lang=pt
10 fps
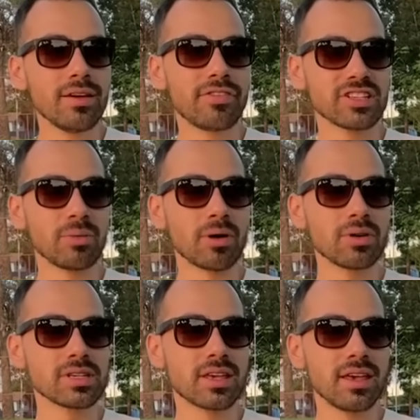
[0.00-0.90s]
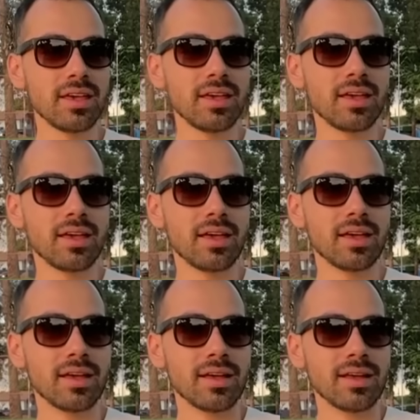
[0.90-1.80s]
fazer uma coisa que,
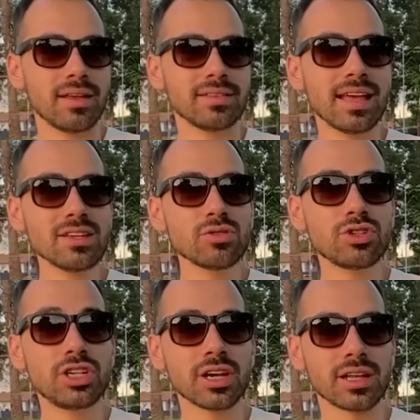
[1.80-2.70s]
desde o dia